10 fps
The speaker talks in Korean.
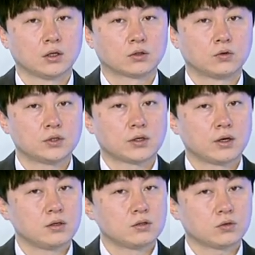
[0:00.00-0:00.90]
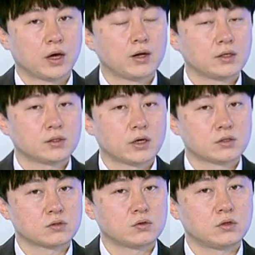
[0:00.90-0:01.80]
저는 이제 개인적으로 LIG
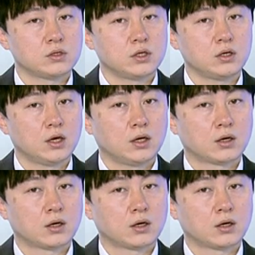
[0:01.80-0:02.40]
넥스원이